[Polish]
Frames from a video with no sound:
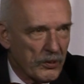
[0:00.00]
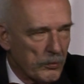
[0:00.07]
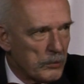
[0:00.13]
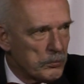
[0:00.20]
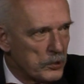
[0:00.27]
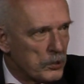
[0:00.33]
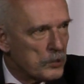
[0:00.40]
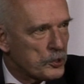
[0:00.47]

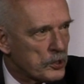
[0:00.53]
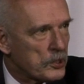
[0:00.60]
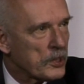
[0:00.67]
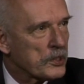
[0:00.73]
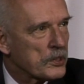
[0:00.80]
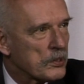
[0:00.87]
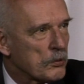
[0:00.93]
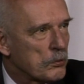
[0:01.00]
Mają być do
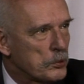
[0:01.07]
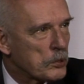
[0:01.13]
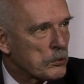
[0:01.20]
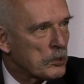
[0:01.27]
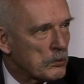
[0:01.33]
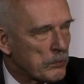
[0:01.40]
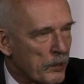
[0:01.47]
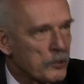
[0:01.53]
30. Ludzie,
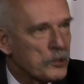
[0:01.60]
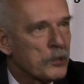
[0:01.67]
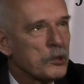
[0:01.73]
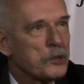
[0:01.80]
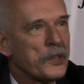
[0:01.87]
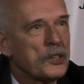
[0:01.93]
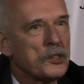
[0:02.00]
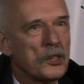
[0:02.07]
którzy nie mają jeszcze
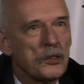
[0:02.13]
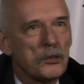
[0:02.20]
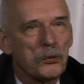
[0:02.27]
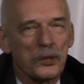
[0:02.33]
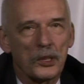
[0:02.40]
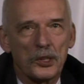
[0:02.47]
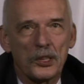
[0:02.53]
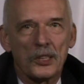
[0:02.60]
doświadczeń,
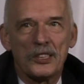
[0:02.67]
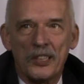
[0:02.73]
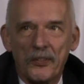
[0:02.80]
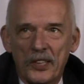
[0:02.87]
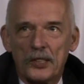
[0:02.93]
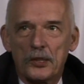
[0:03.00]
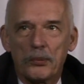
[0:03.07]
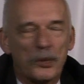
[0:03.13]
którzy jeszcze nie
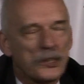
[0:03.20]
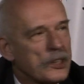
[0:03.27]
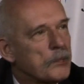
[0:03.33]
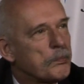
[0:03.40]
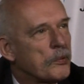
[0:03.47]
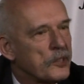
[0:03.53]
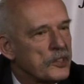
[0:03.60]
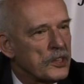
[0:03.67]
wiedzą, bo jest
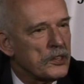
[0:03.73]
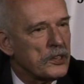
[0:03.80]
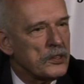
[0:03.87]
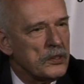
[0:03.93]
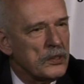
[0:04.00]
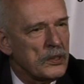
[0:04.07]
takie powiedzenie,